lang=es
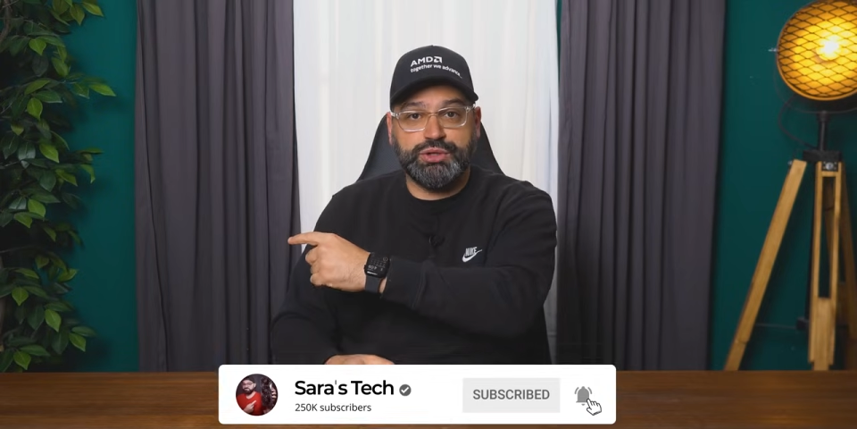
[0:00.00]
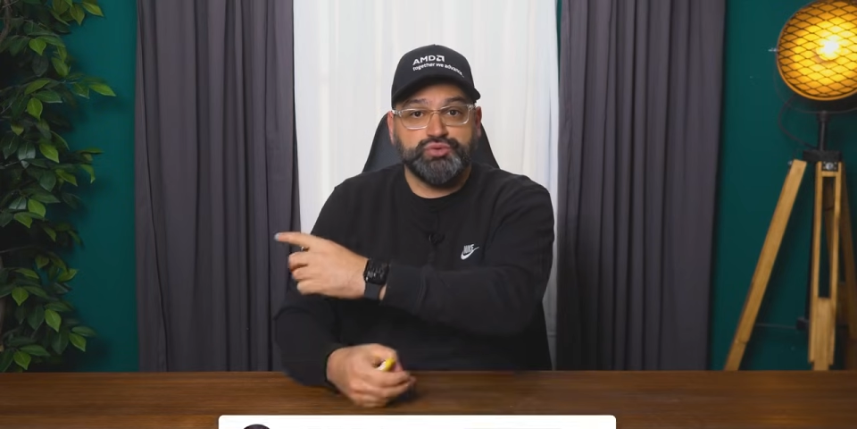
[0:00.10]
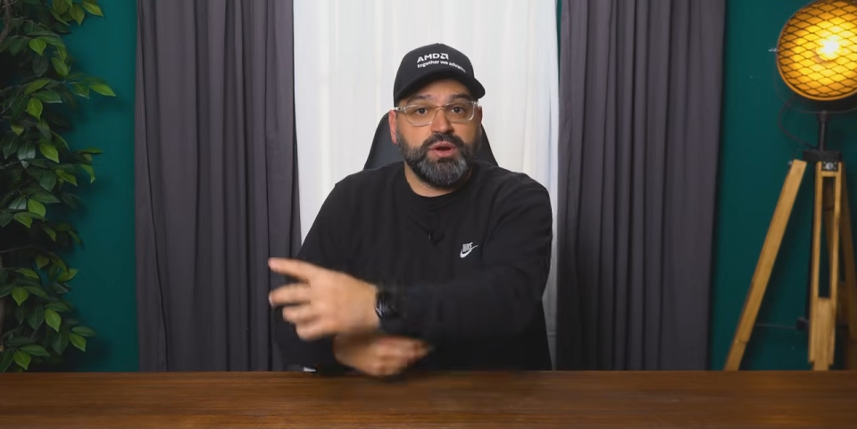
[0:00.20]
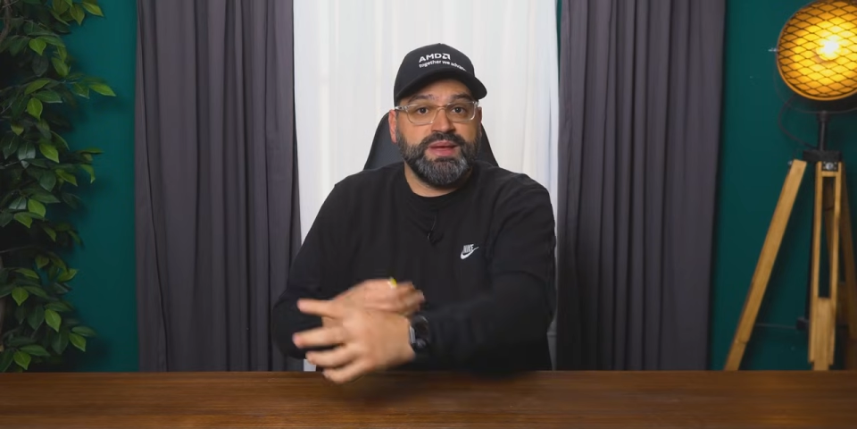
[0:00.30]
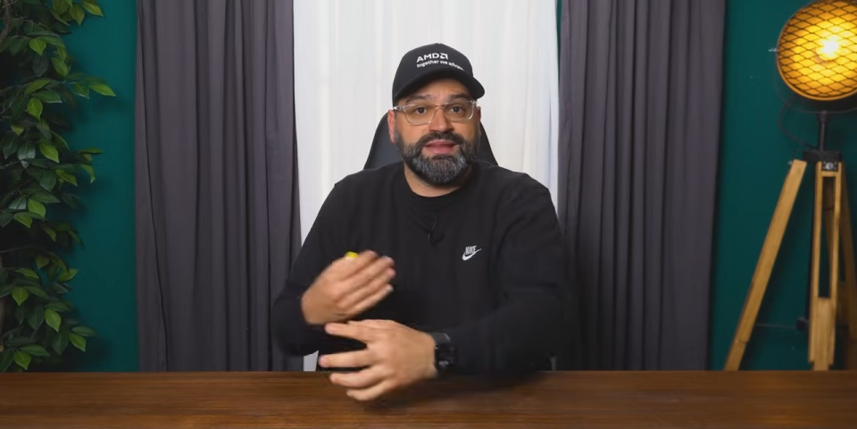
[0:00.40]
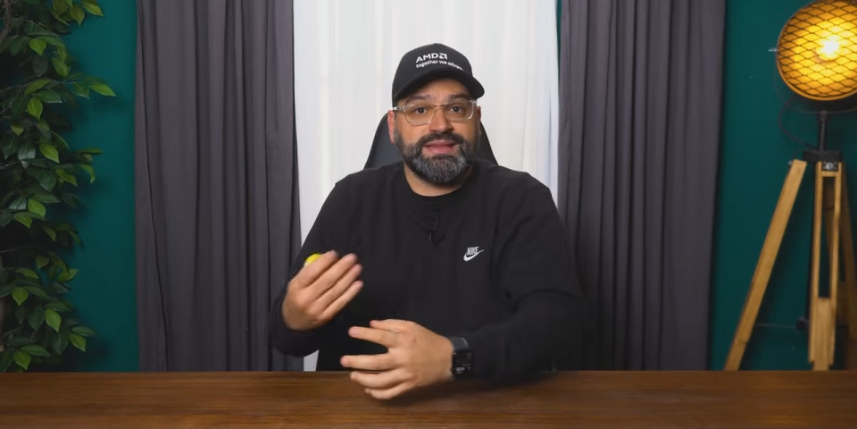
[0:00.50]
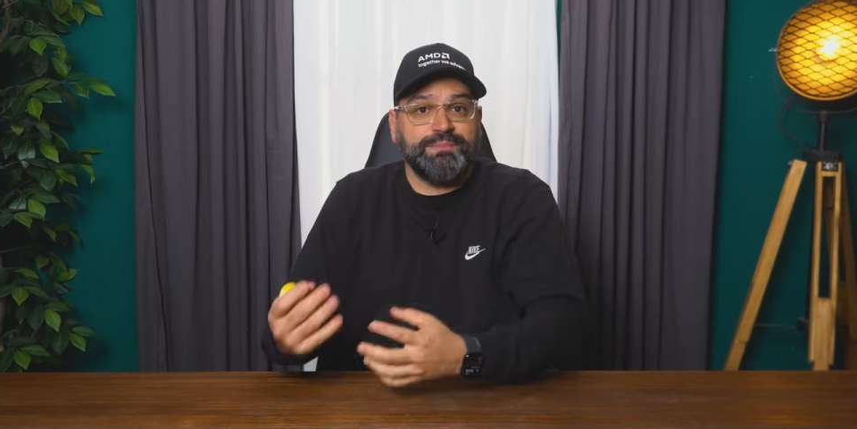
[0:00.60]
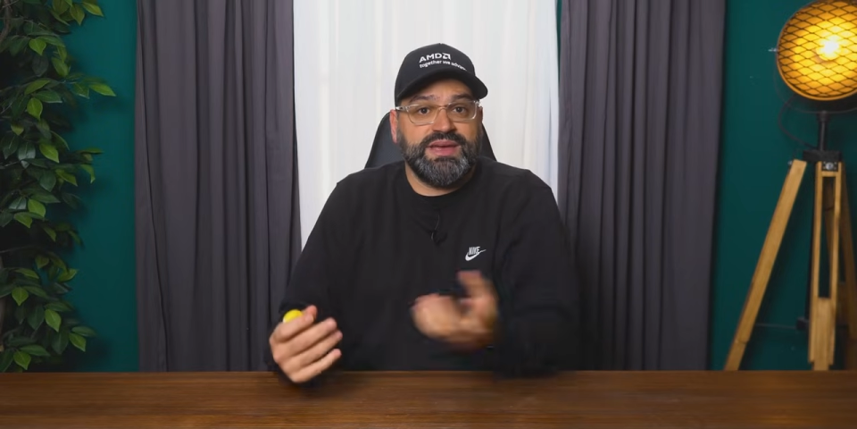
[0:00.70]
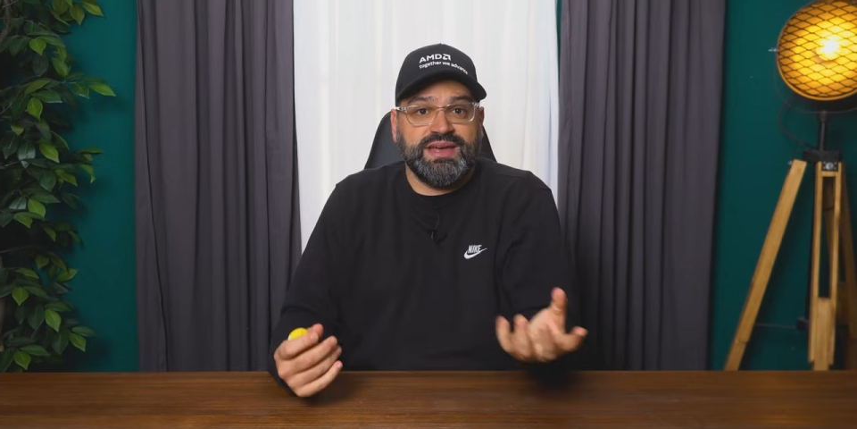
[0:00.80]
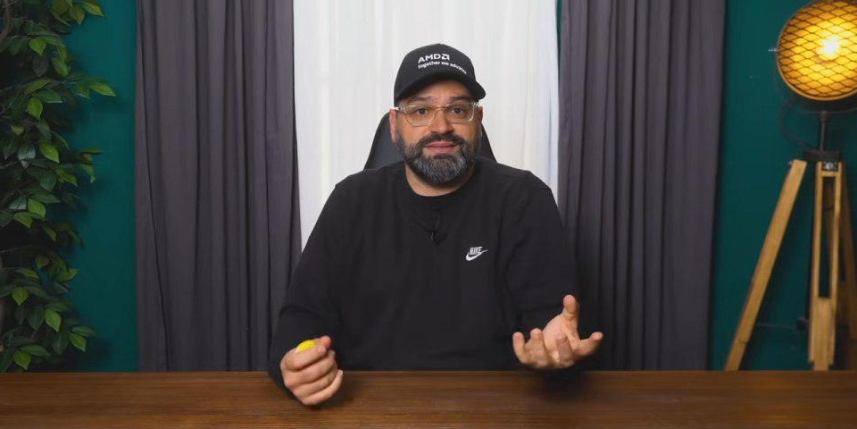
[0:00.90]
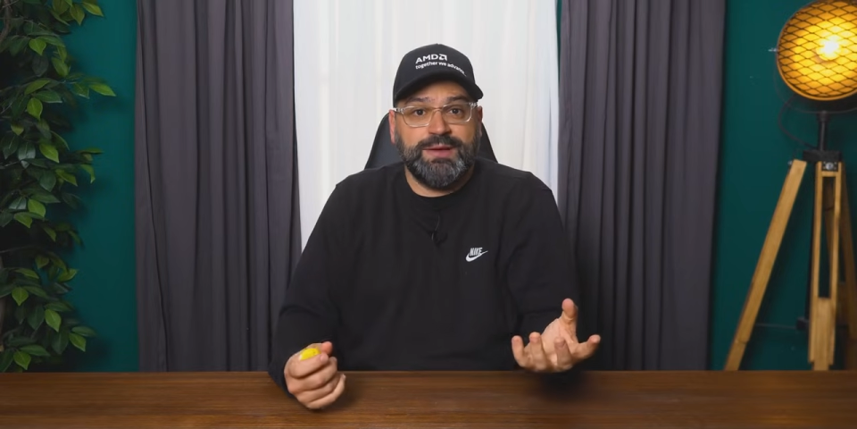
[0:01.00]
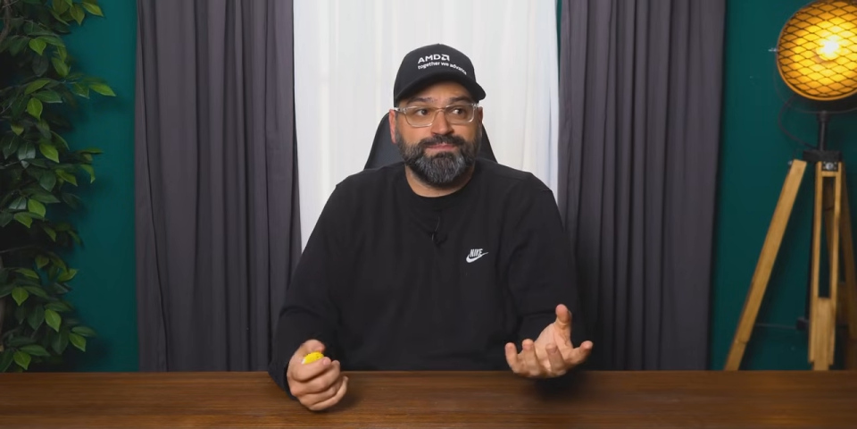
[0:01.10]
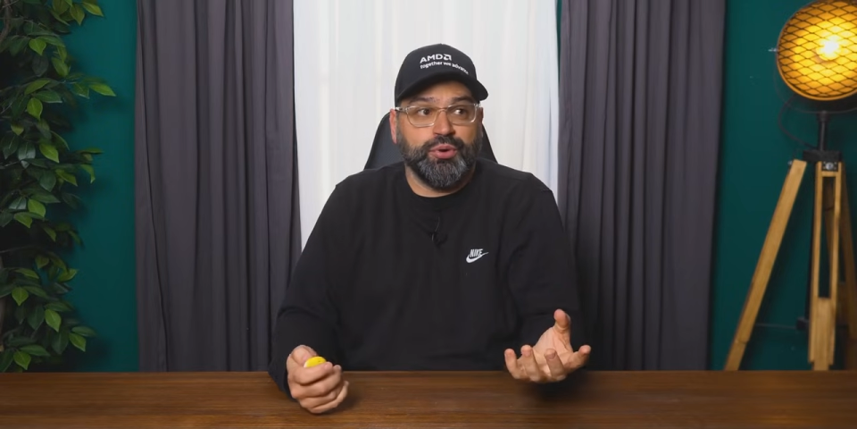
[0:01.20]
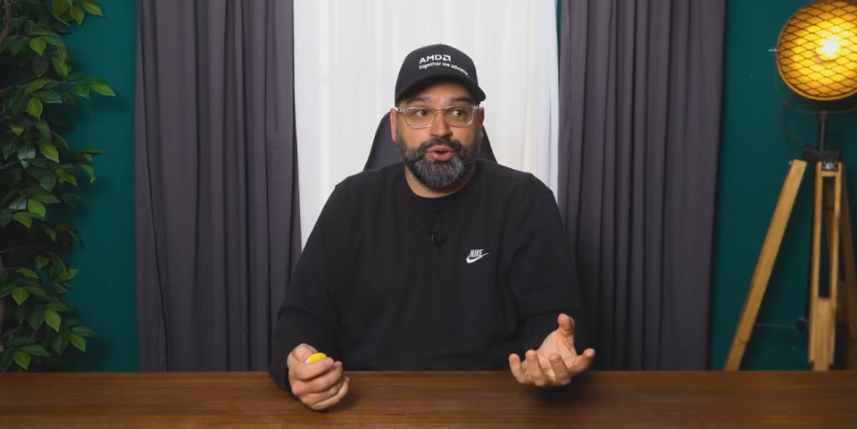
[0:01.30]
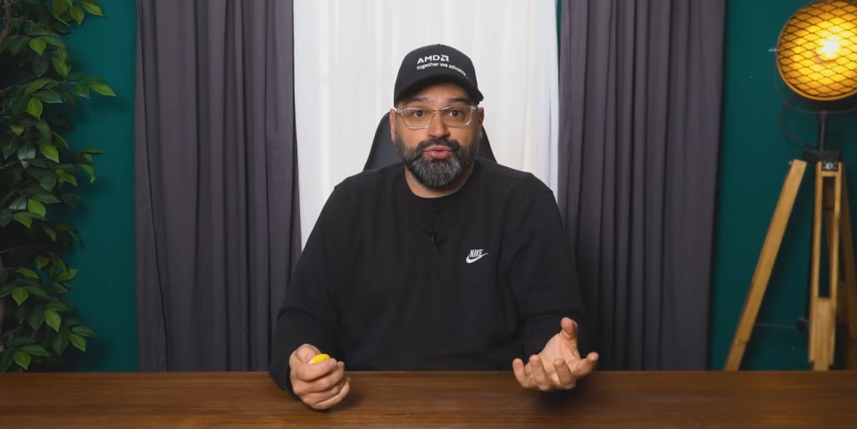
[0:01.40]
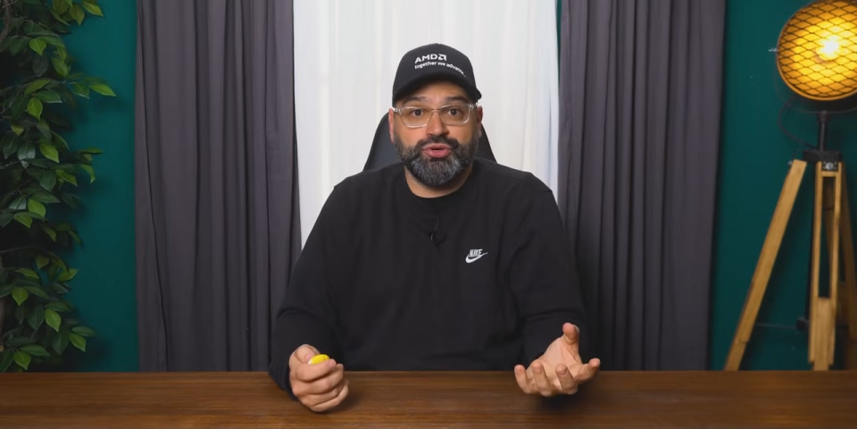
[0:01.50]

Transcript: que usualmente están vigentes por